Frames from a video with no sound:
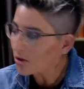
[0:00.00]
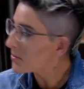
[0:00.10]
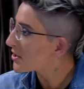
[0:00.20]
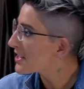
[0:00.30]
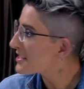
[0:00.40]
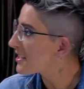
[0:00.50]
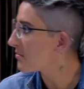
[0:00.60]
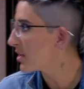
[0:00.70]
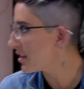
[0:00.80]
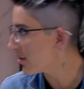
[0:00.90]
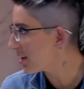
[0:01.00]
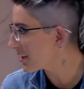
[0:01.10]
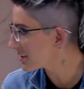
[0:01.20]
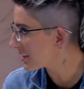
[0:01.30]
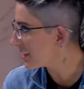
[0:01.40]
como 15 mil
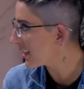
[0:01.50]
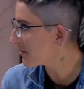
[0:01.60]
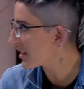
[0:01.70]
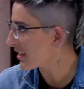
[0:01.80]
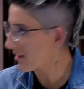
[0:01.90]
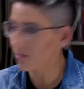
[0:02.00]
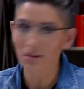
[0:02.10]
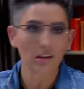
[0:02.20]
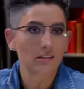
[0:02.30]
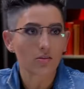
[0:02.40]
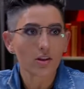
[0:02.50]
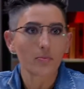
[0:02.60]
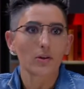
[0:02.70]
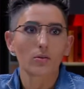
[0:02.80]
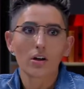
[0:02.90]
dólares que ya le había dado y le dice, oye,
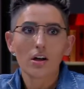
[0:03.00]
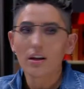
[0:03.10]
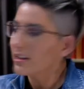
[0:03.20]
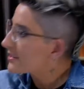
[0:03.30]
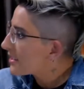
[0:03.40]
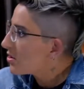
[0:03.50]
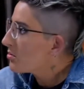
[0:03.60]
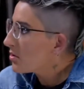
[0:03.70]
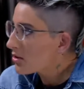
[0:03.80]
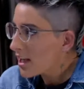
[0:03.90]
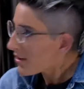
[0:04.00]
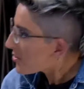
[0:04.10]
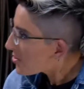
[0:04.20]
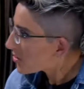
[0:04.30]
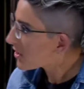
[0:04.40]
pero es que no veo claro,
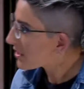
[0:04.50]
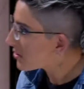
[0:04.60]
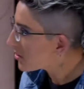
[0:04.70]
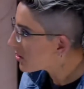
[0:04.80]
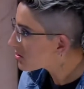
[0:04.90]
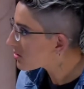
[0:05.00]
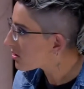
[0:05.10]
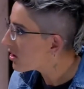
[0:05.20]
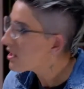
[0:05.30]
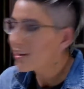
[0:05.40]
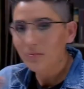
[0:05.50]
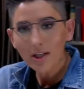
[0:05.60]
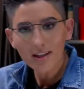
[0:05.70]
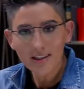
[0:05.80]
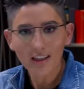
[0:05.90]
no te conozco.
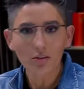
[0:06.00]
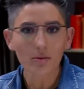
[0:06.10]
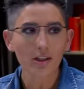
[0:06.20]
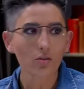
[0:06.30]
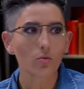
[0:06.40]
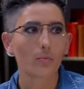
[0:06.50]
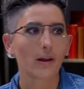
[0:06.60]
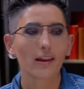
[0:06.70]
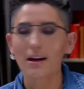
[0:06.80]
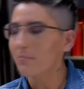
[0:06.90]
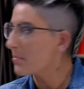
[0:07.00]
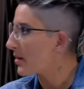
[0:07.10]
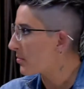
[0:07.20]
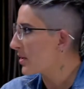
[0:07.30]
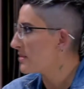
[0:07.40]
Mira, es que ando bien ocupada,
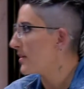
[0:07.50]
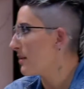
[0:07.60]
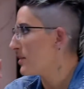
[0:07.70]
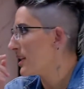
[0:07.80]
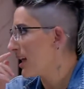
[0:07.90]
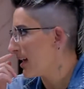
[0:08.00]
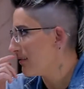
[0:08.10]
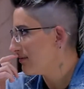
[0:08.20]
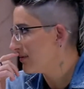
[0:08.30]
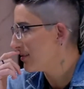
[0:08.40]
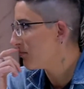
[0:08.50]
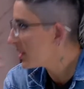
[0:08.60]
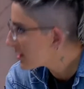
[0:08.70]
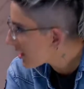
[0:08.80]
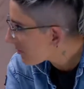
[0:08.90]
pero puedes ver a mi tía. Mi
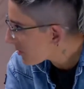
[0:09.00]
tía